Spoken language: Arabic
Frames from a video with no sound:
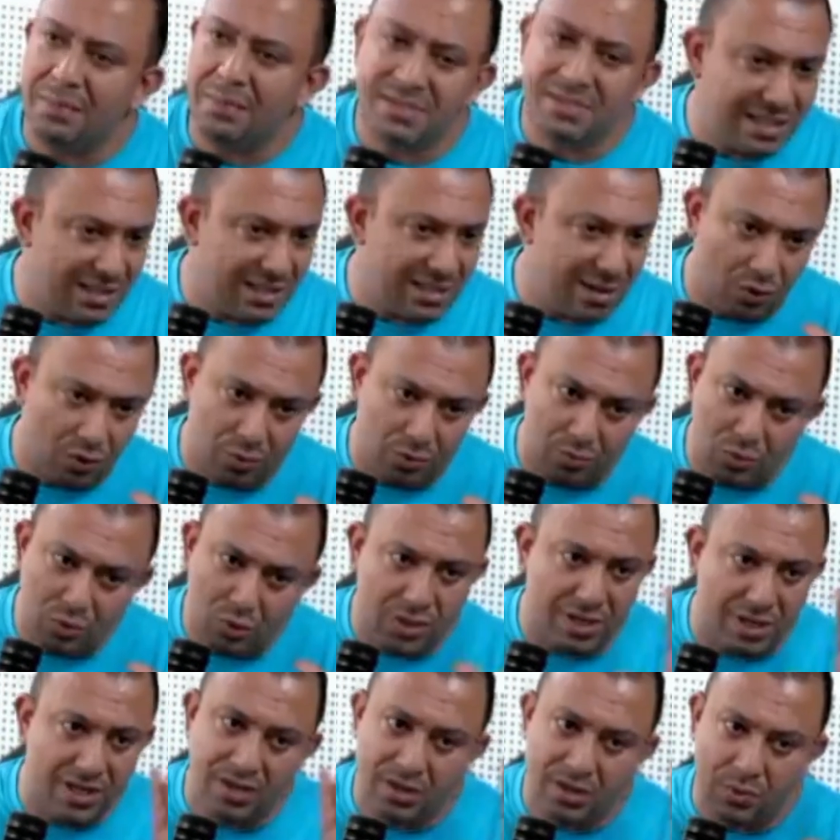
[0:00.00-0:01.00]
ابسط
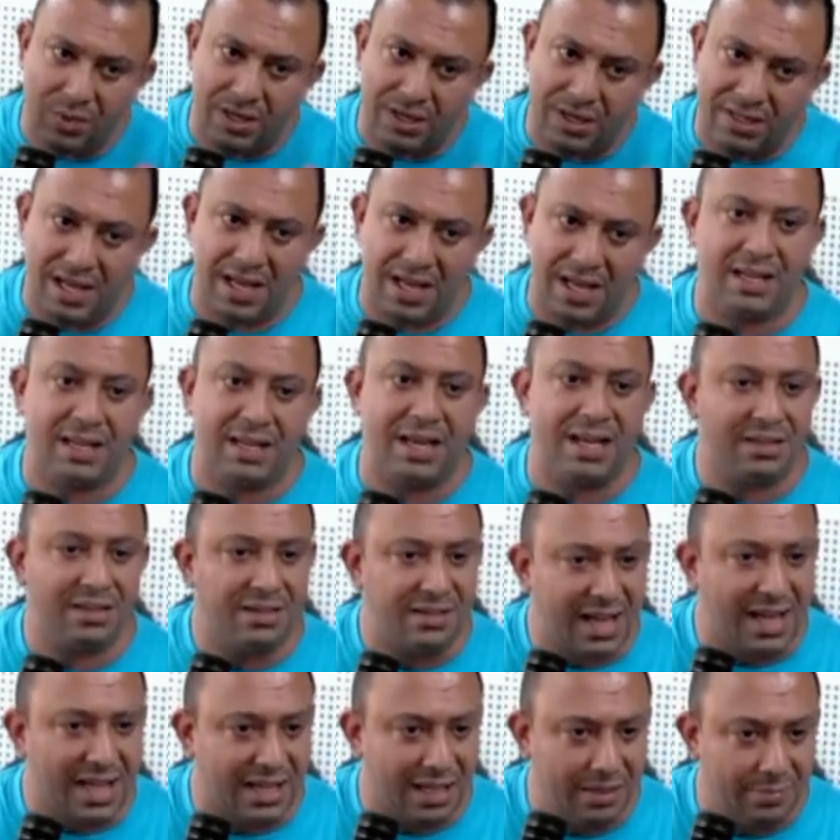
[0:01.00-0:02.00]
الامور اللي واضحه كان
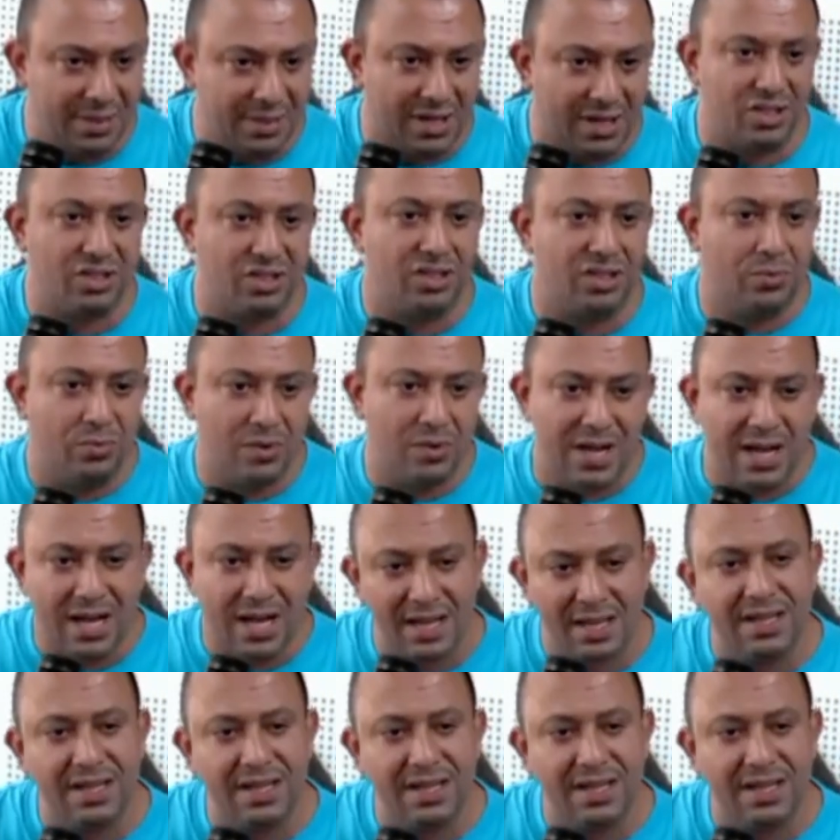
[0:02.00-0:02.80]
الطاكل بالرجل ولا